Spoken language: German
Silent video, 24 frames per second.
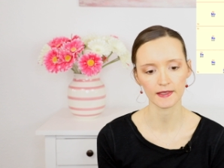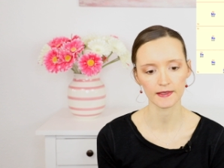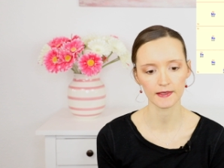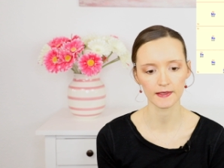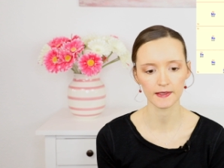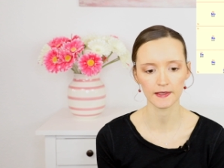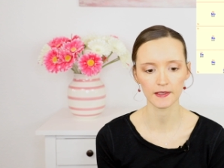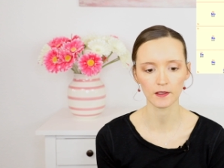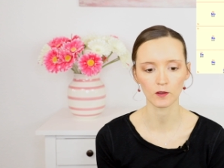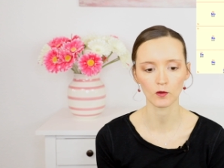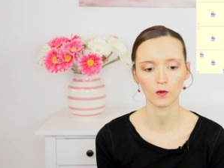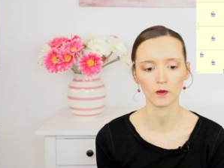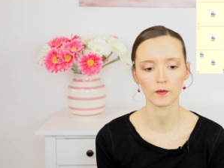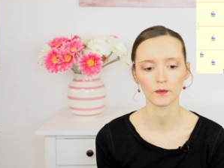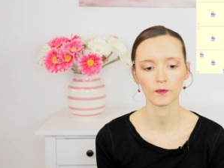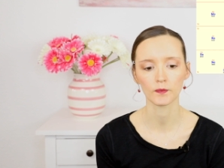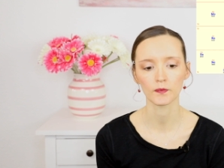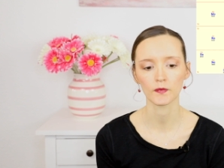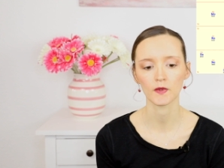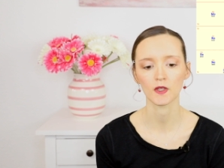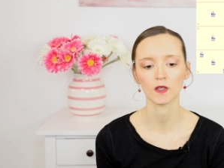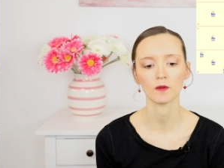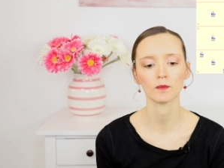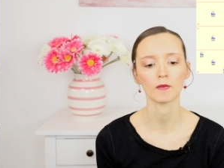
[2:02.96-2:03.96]
Regierung
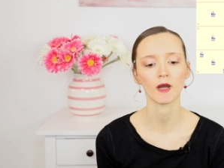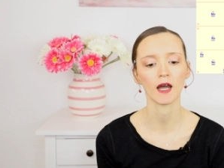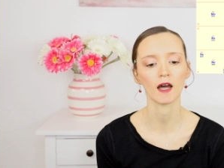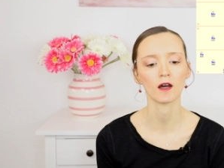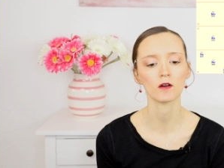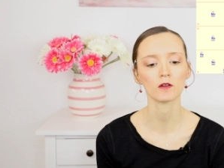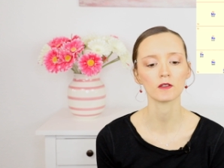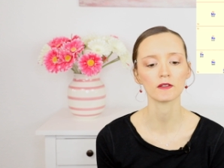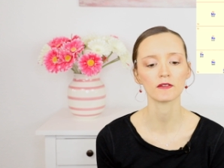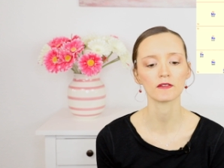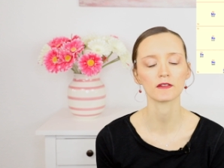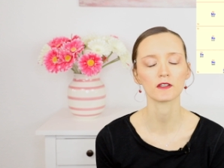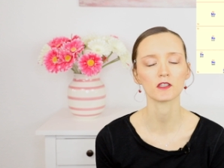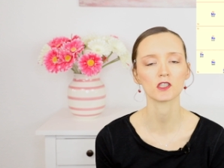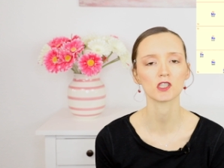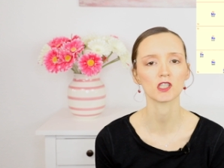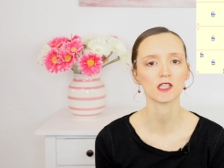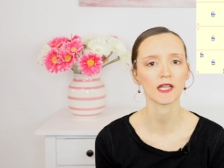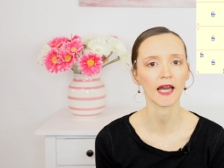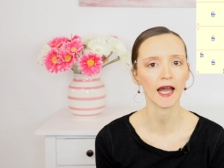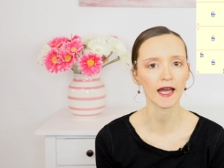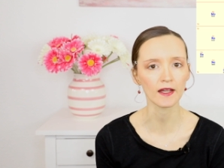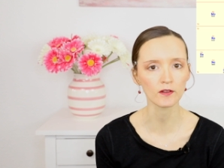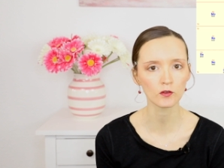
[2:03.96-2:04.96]
im Haus des
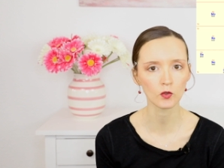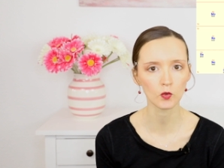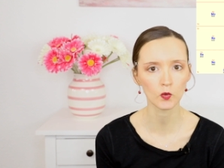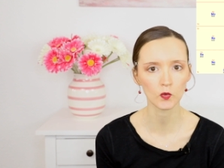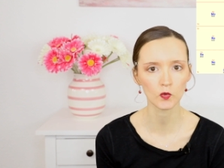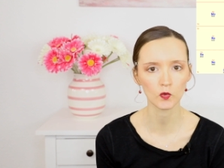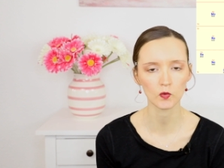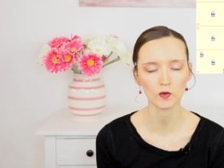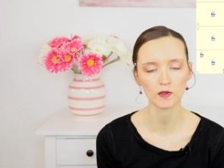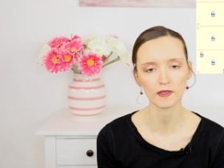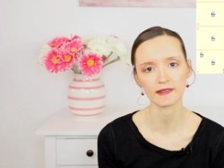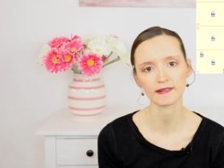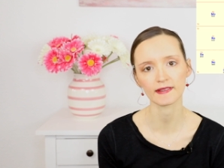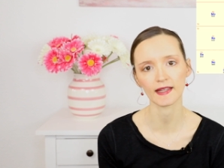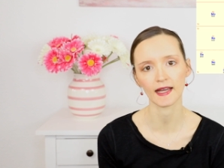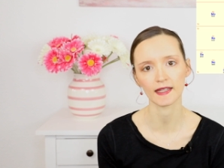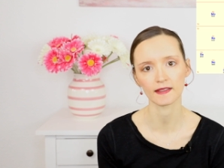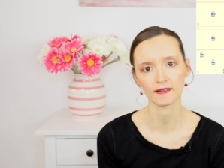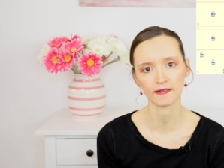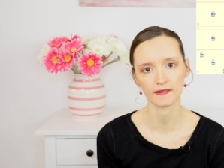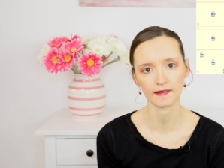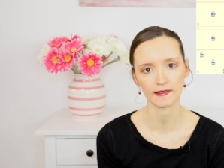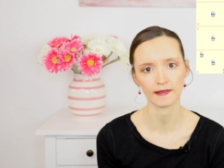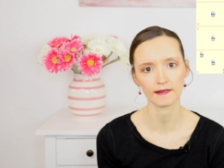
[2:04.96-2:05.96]
Status und des
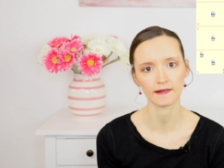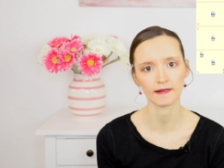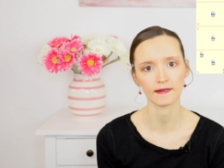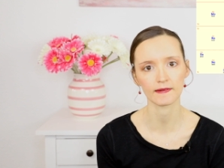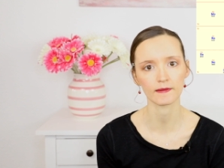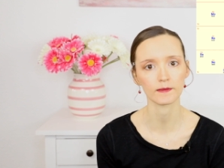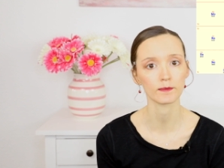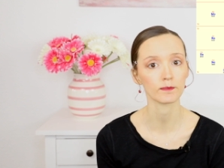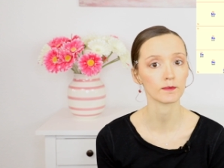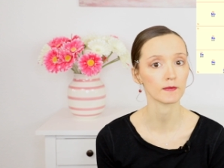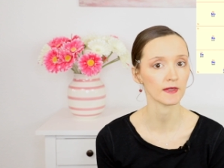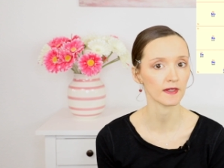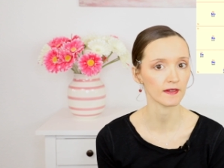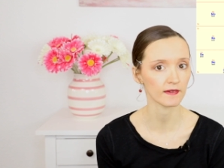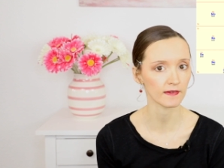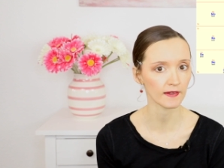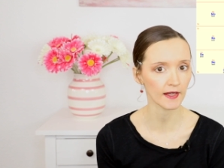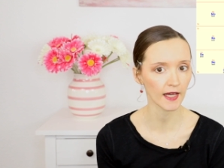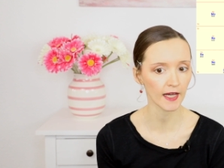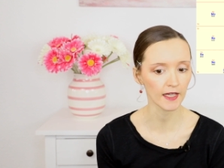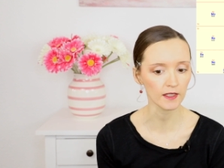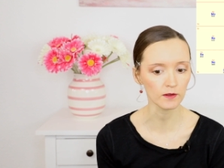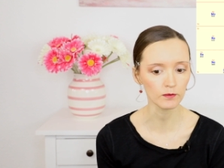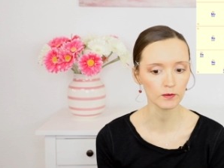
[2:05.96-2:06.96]
Ansehens. Das
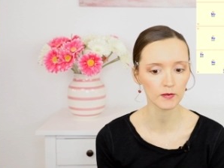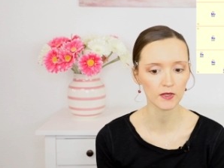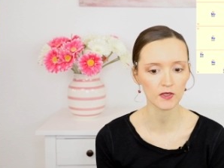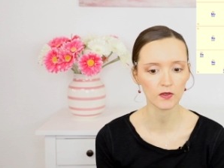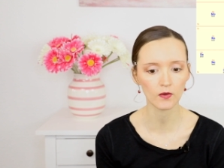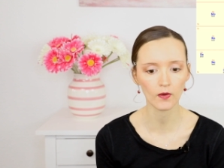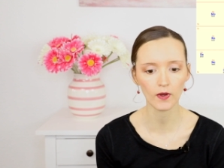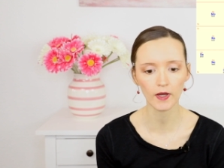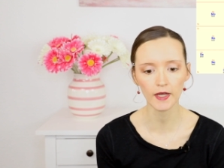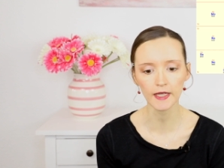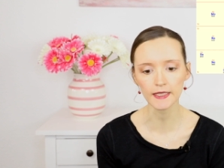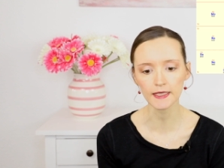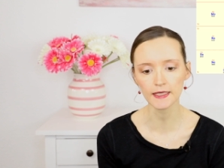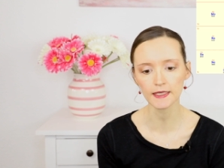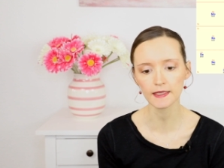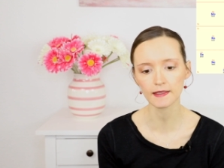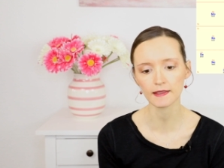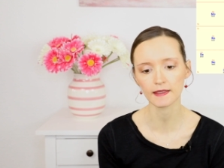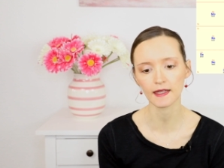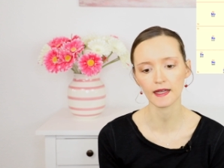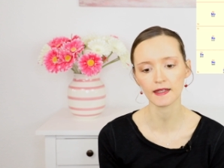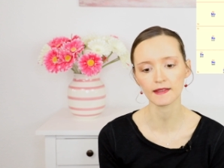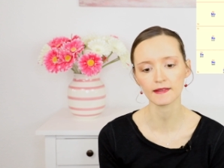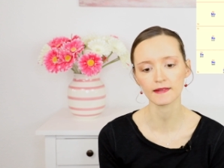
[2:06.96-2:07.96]
kann
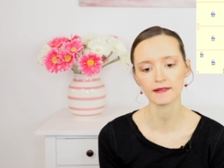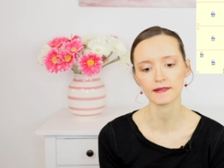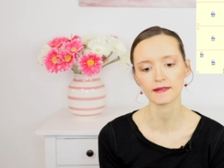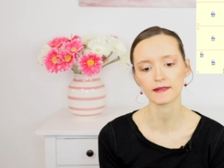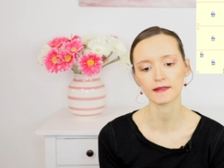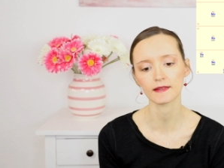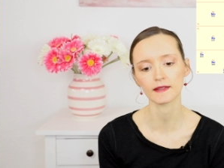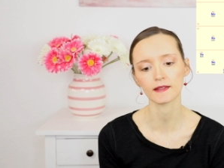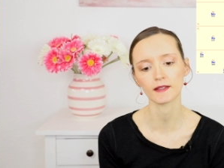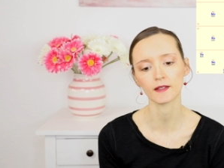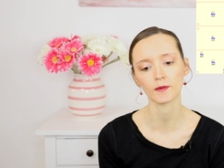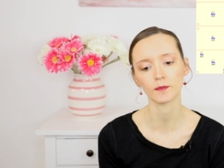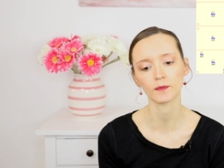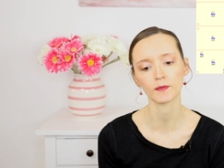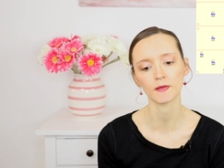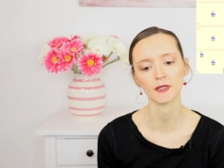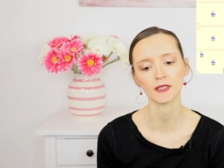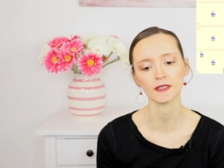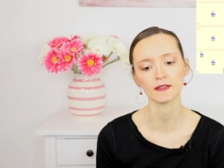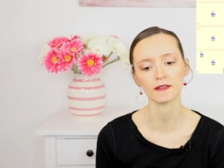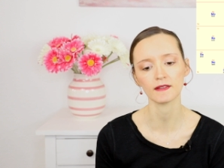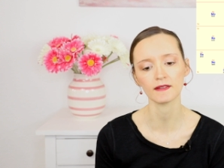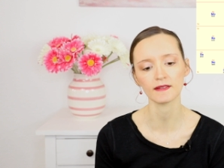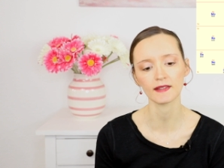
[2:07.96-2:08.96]
bedeuten, dass ähm,
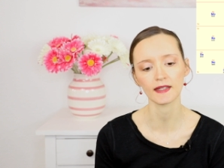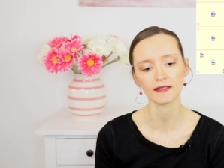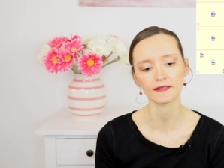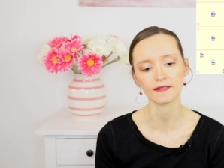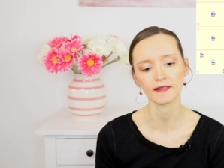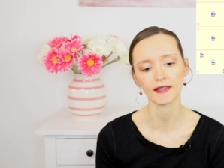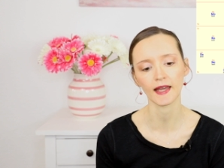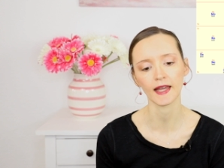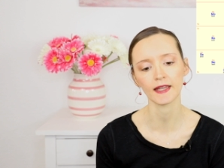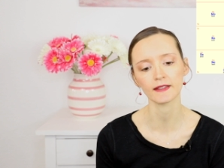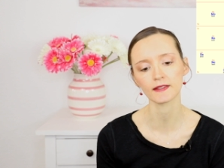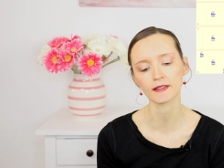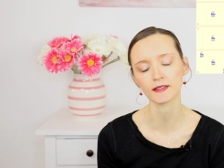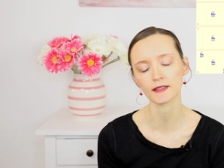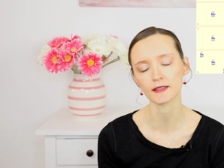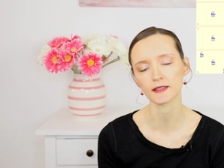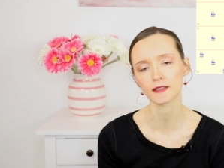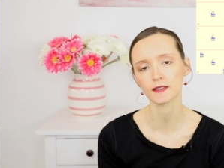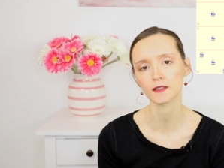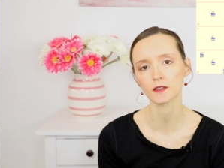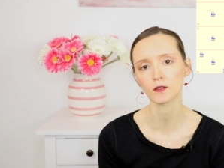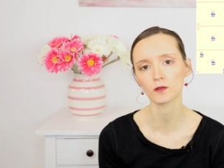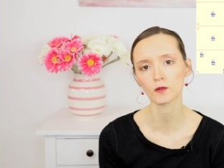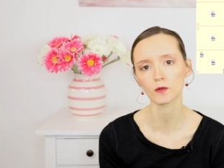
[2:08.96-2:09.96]
in dieser Zeit die
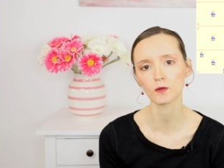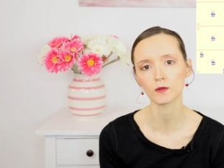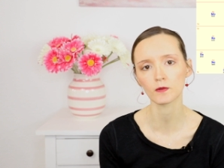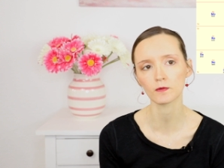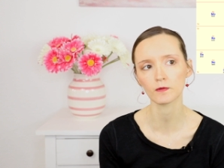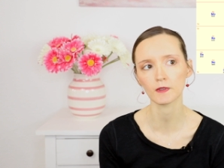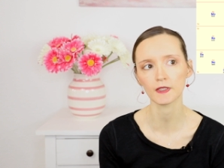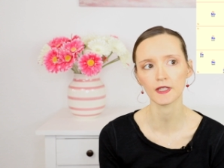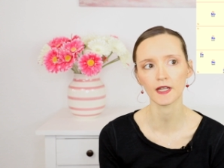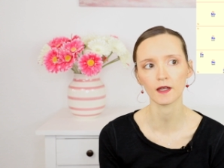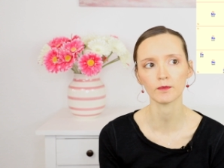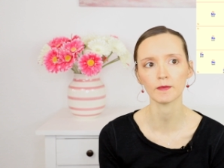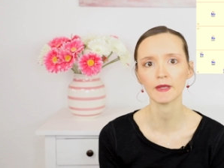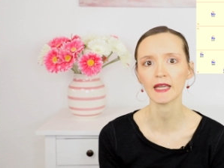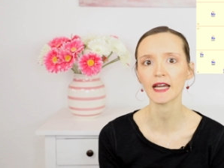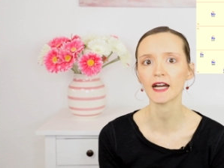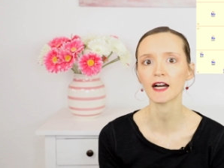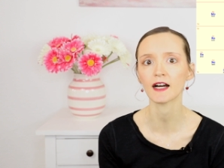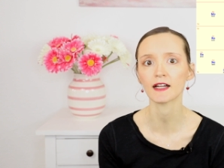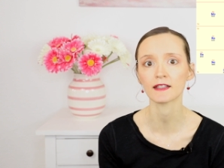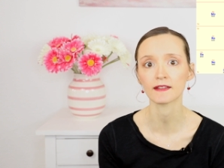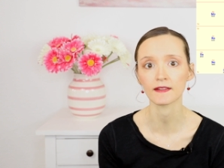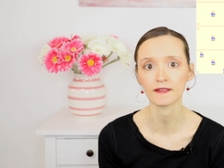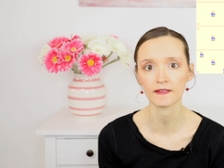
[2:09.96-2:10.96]
Regierung wieder
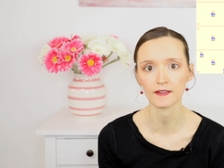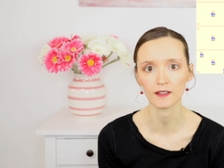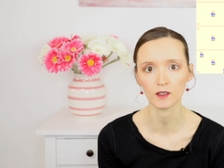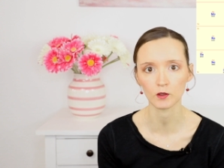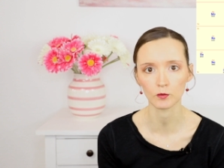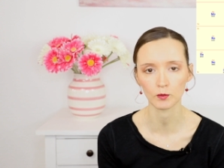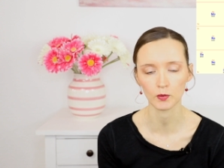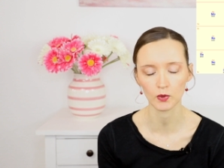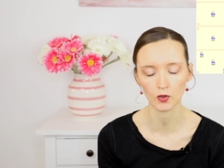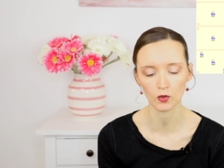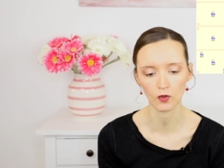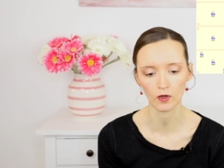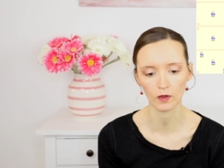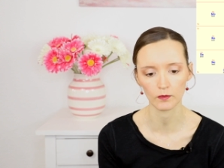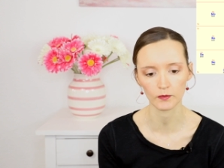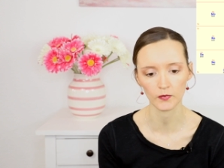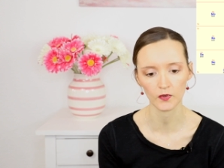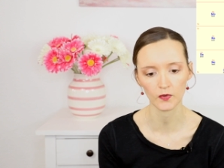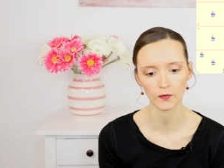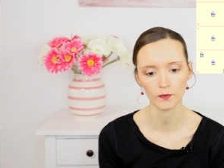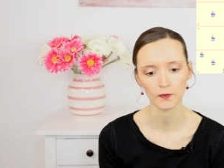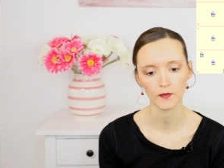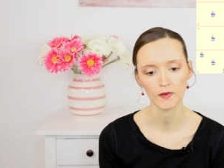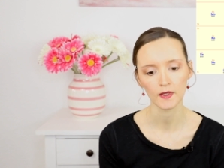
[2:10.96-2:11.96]
mehr Ansehen
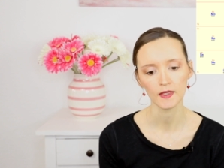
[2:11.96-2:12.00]
bekommt.